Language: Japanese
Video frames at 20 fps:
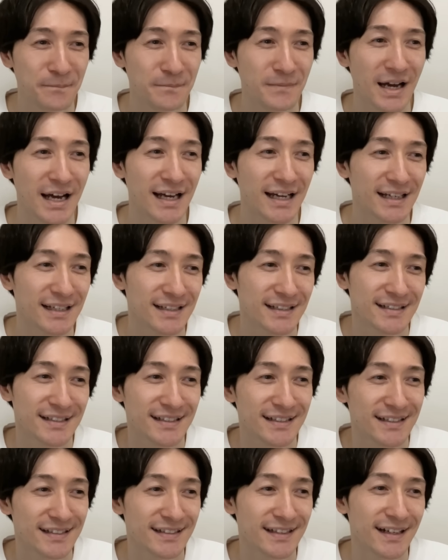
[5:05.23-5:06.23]
まあ、
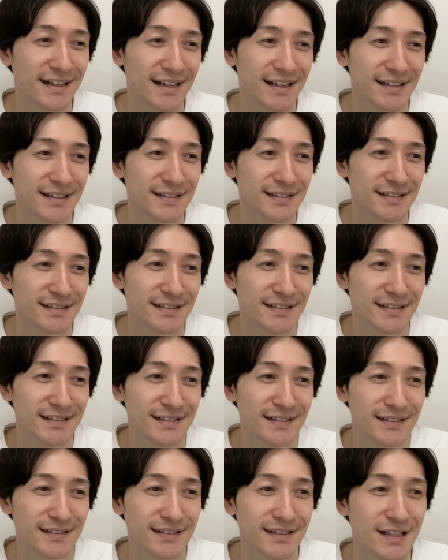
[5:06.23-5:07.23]
だから、
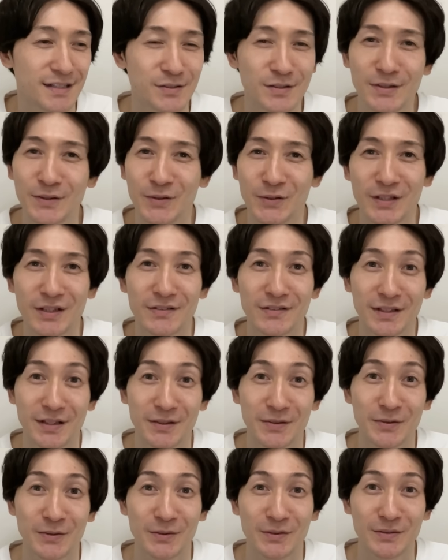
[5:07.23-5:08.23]
安いホテルだ
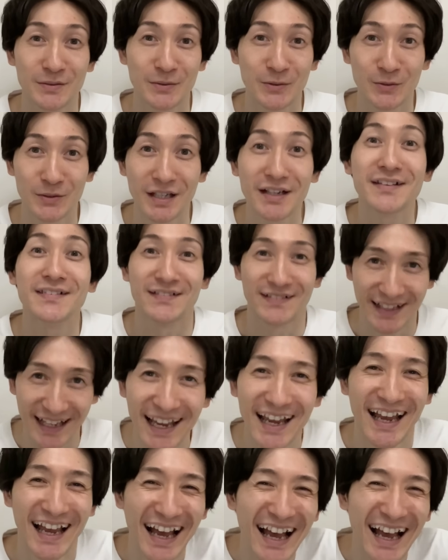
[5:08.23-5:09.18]
とこうなるよね。